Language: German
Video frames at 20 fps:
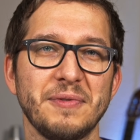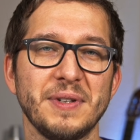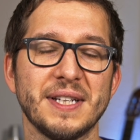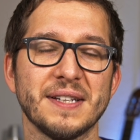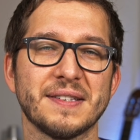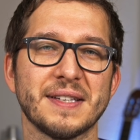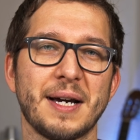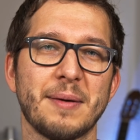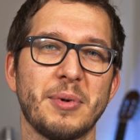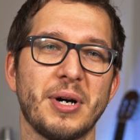wie
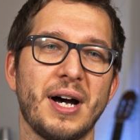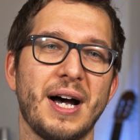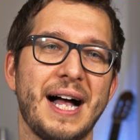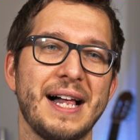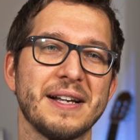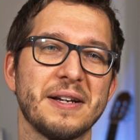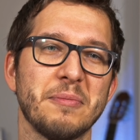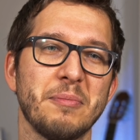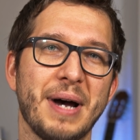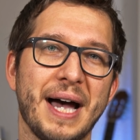das aber
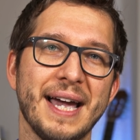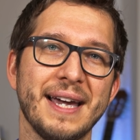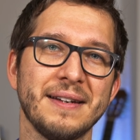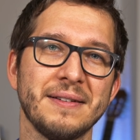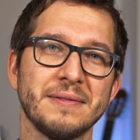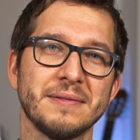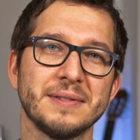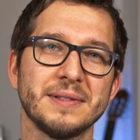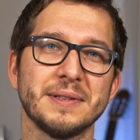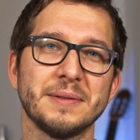
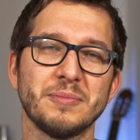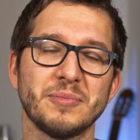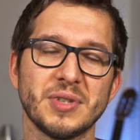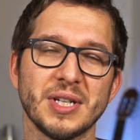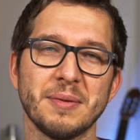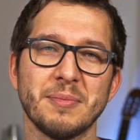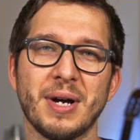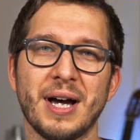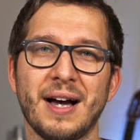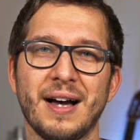allgemein im
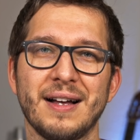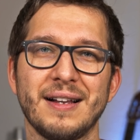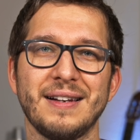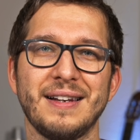Thema